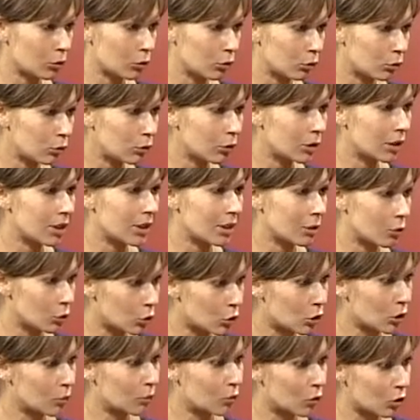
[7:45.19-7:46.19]
тур, где
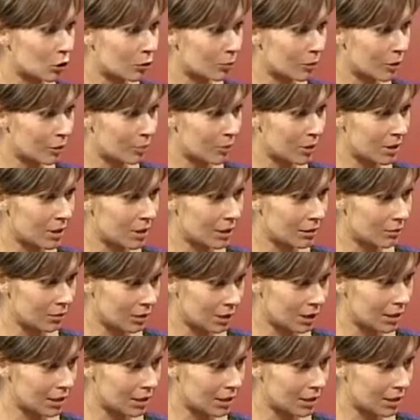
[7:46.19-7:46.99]
тоже немножко порепетировали,